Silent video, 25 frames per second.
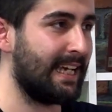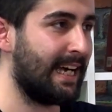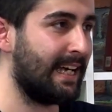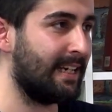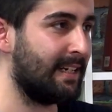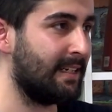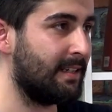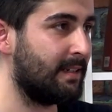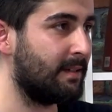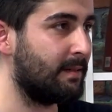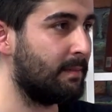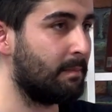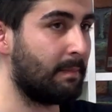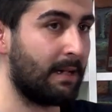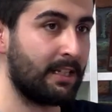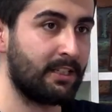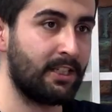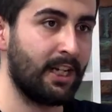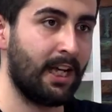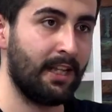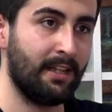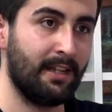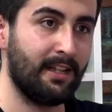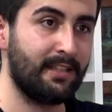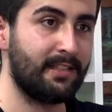Yani
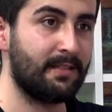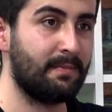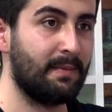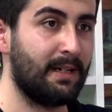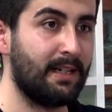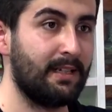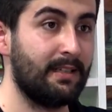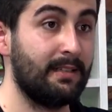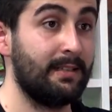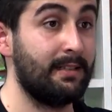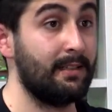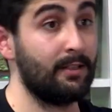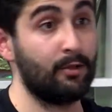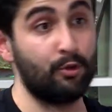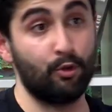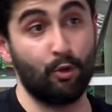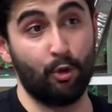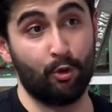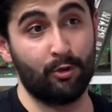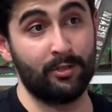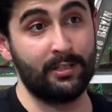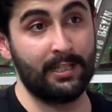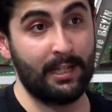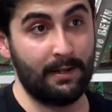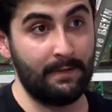maç anlatmayı da
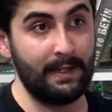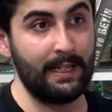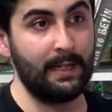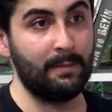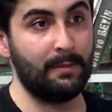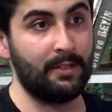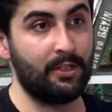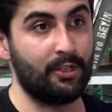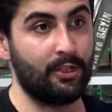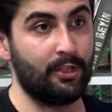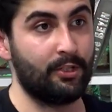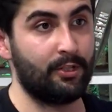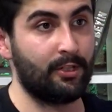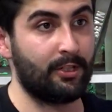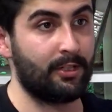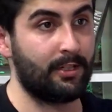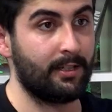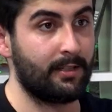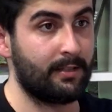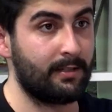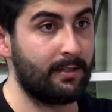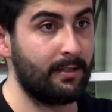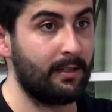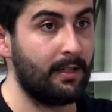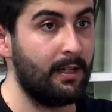çok severim işin
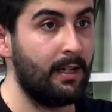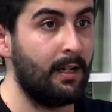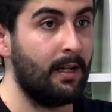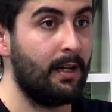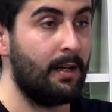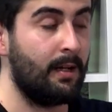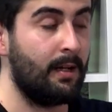açıkçası.